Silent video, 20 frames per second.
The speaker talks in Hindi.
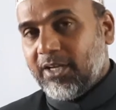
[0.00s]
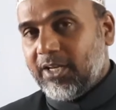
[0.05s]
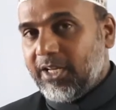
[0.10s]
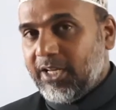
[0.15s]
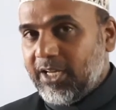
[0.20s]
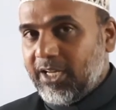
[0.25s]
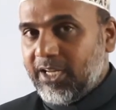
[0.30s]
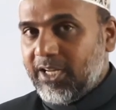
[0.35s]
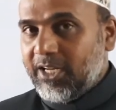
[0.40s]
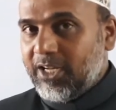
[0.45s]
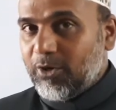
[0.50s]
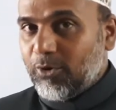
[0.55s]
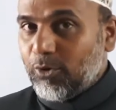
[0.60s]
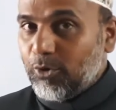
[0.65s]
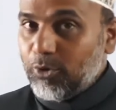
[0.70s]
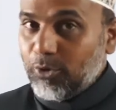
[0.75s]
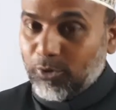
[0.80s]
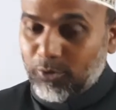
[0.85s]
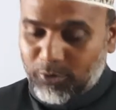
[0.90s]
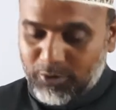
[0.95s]
ली
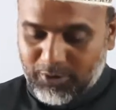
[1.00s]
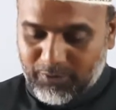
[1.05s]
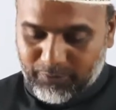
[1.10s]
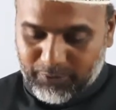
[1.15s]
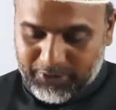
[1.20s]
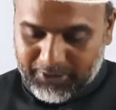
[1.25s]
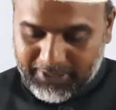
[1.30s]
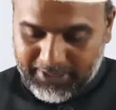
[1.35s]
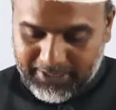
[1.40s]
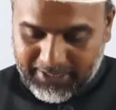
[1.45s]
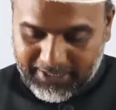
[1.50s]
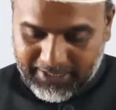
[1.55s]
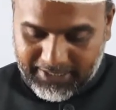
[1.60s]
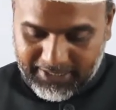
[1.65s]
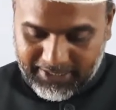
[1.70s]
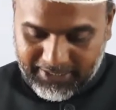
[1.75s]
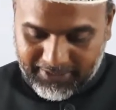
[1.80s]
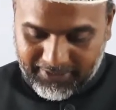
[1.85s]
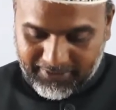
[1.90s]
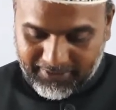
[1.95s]
खुलकुन
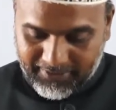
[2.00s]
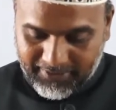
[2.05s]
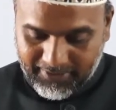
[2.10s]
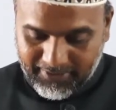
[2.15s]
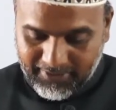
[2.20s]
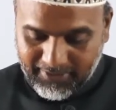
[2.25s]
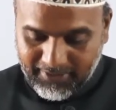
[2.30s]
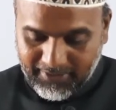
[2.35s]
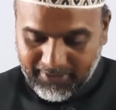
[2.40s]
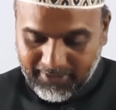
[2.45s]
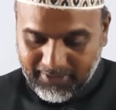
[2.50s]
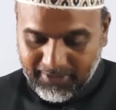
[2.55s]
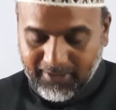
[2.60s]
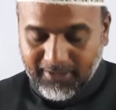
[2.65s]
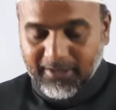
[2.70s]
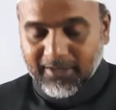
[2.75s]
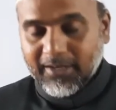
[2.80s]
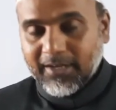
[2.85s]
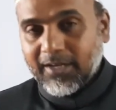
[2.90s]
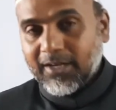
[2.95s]
वदीन
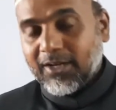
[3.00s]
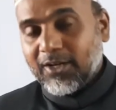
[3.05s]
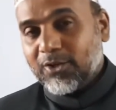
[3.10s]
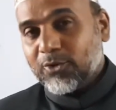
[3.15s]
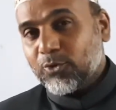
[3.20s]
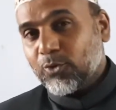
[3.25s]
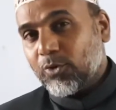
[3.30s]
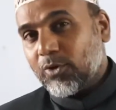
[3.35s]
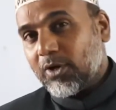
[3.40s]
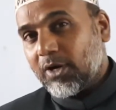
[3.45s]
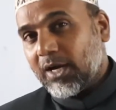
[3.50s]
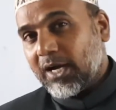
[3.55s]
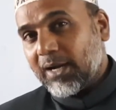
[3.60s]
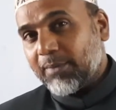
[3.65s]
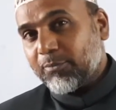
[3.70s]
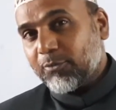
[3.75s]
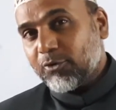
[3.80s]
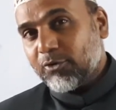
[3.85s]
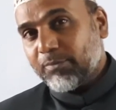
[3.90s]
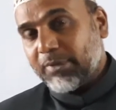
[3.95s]
तो
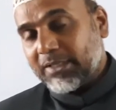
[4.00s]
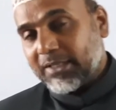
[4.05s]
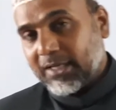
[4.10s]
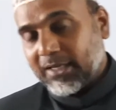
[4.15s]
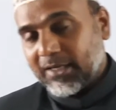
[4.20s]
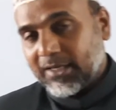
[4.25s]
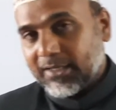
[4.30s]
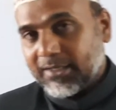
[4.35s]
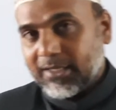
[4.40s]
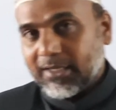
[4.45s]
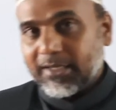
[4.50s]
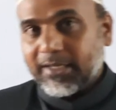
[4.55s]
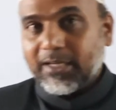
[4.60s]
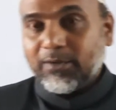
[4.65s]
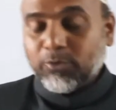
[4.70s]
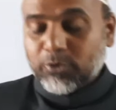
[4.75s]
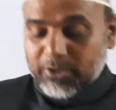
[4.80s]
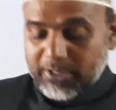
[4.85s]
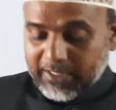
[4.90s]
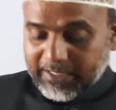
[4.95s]
आपको बताना था कि
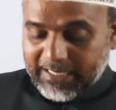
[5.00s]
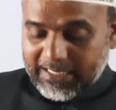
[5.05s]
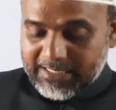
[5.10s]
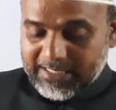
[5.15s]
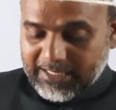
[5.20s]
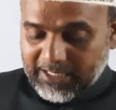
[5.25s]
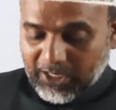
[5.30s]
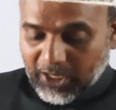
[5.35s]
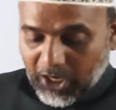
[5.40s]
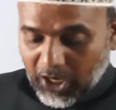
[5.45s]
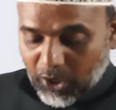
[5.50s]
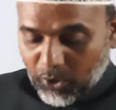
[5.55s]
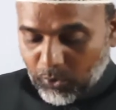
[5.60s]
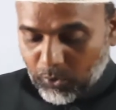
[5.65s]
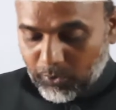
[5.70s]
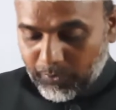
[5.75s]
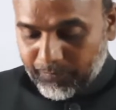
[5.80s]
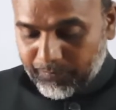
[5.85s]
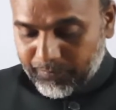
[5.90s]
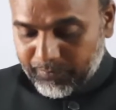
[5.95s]
उसके कैसे हाओ
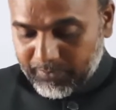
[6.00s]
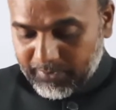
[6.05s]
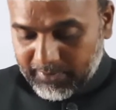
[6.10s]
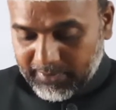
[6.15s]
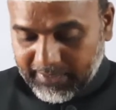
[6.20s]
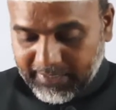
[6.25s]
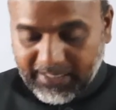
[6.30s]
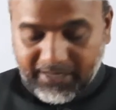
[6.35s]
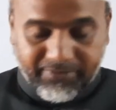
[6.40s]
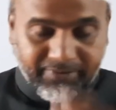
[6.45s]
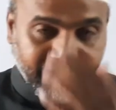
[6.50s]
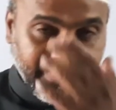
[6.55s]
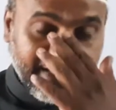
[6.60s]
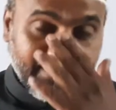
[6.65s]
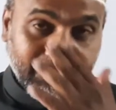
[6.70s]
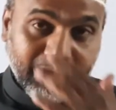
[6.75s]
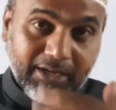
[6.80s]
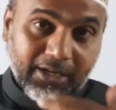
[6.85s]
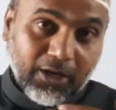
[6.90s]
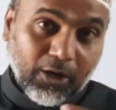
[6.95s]
कैफ़ा के
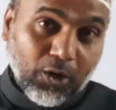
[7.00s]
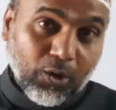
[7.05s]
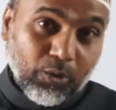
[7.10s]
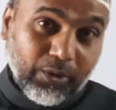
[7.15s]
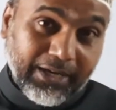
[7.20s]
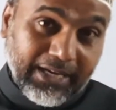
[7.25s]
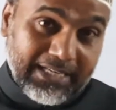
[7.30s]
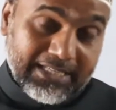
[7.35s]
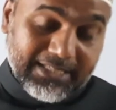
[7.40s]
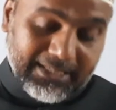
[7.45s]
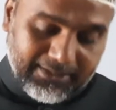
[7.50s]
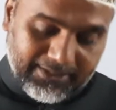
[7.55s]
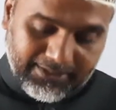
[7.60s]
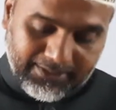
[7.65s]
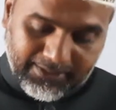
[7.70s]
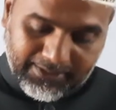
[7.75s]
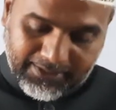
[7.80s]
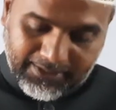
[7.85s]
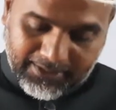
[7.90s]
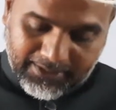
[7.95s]
माने हाओ कैसे थे
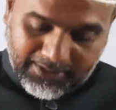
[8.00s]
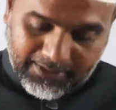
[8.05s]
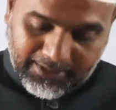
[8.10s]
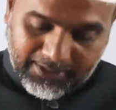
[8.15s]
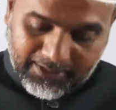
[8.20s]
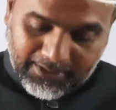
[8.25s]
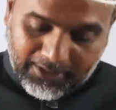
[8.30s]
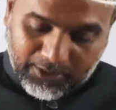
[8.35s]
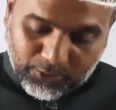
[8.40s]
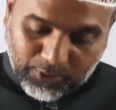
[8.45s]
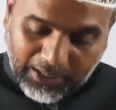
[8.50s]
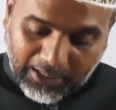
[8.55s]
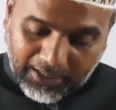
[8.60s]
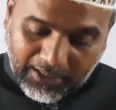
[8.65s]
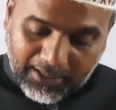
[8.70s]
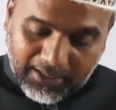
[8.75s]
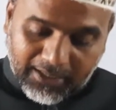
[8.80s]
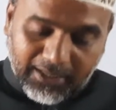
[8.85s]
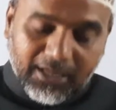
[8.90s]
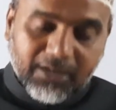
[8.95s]
तो
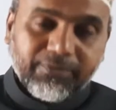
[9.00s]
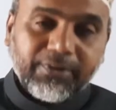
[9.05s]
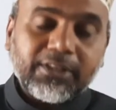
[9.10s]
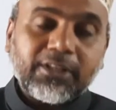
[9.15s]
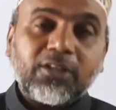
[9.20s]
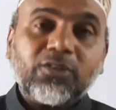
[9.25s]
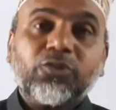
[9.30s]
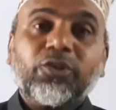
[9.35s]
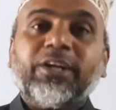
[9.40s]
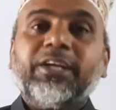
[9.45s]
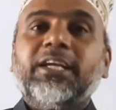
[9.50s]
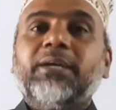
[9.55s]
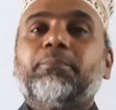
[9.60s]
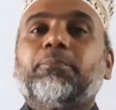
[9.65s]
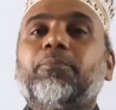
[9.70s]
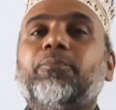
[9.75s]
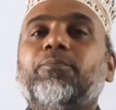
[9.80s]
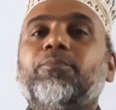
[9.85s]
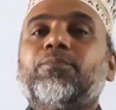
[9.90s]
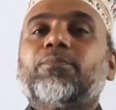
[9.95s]
अखलाकन फ़तन
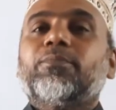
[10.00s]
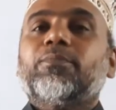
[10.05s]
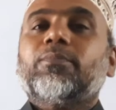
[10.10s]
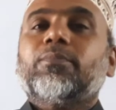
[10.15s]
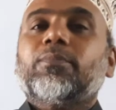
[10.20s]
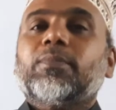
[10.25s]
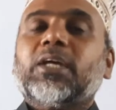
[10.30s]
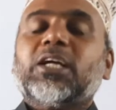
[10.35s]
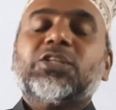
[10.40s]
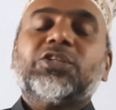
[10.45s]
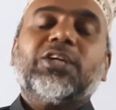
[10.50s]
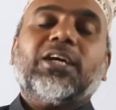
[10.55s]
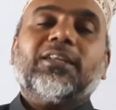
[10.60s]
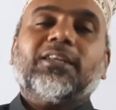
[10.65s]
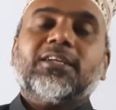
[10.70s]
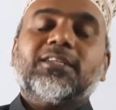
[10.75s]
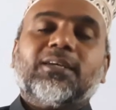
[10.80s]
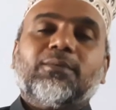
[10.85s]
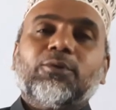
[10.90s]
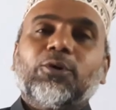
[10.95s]
तयब अच्छा
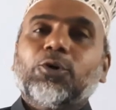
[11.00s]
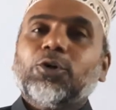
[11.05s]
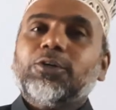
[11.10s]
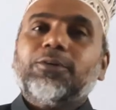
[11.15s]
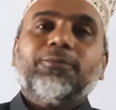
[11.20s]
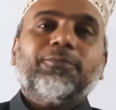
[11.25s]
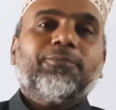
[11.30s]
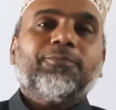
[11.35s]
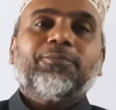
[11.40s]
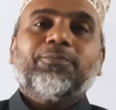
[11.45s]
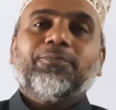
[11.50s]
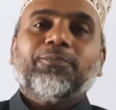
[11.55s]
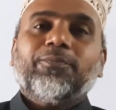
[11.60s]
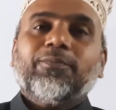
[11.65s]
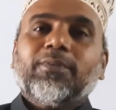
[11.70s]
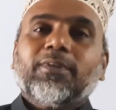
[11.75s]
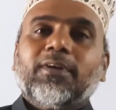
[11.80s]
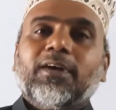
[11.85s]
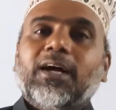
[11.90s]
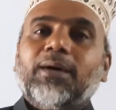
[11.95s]
था सब गुड
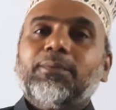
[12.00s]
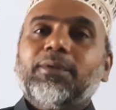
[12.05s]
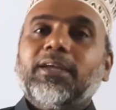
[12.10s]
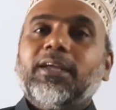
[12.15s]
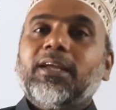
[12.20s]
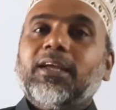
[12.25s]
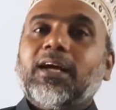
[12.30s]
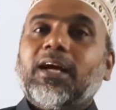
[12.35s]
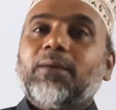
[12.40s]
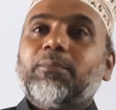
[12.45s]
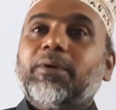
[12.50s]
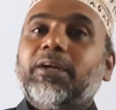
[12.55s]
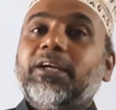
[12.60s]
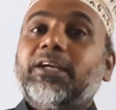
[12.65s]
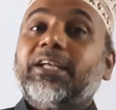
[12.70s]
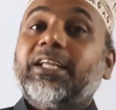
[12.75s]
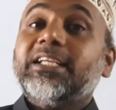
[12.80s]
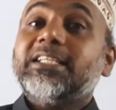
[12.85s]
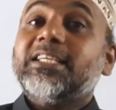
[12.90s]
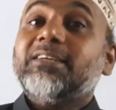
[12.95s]
अब देखिए आपके
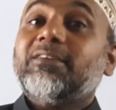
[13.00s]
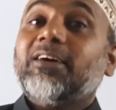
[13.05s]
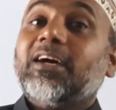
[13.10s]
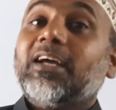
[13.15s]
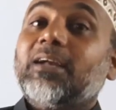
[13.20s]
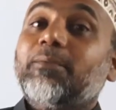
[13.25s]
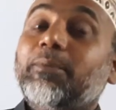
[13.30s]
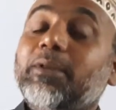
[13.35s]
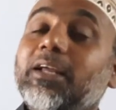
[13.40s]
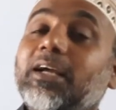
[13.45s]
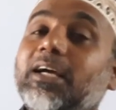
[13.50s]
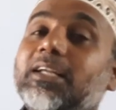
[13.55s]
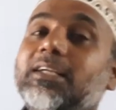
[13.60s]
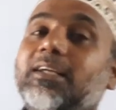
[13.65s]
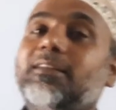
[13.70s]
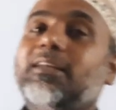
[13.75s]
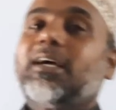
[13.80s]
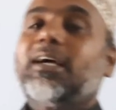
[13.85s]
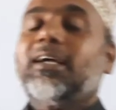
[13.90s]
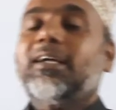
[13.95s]
टीसी वगैरह पे लिखा
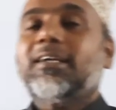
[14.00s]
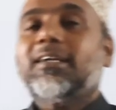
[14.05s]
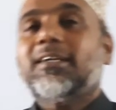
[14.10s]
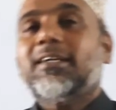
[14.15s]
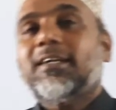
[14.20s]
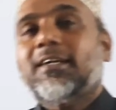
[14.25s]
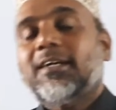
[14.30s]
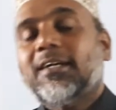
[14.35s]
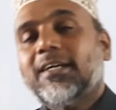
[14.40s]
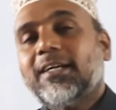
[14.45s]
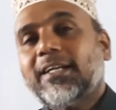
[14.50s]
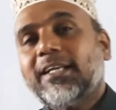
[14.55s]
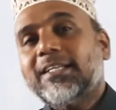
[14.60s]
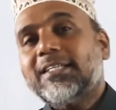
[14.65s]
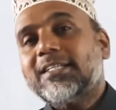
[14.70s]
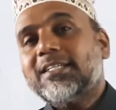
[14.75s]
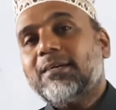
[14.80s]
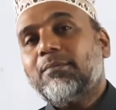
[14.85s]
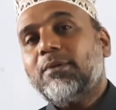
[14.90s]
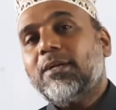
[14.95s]
जाता है
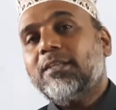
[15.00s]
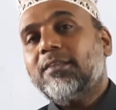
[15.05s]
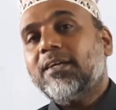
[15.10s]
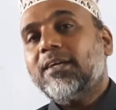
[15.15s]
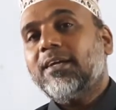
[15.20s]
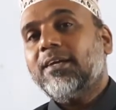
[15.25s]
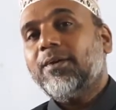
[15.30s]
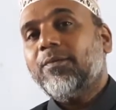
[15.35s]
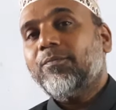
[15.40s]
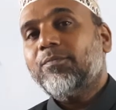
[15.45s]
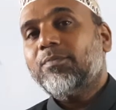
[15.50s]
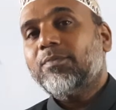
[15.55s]
टीसी जब लेते हैं